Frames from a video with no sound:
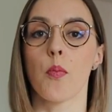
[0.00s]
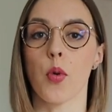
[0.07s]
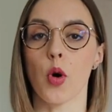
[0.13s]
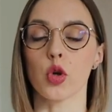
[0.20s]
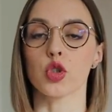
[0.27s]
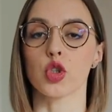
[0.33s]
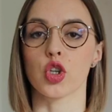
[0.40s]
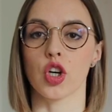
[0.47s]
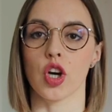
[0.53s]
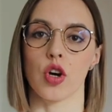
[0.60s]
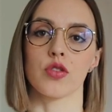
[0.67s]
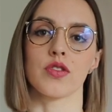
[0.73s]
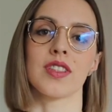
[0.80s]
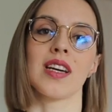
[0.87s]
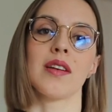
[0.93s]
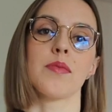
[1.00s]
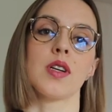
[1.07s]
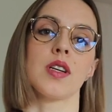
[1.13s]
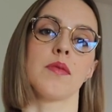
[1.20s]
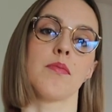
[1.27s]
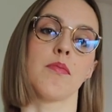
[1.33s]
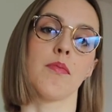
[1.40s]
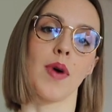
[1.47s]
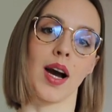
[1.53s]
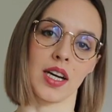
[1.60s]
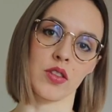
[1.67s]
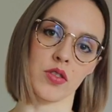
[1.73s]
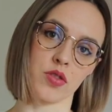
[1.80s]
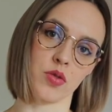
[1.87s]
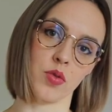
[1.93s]
pod kątem
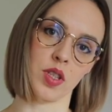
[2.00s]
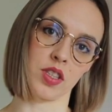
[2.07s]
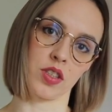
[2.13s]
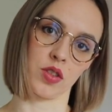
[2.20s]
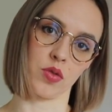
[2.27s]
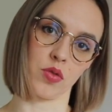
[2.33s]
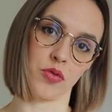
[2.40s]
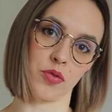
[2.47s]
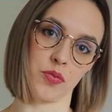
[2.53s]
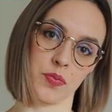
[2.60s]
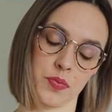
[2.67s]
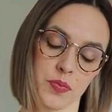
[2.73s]
makroskładników.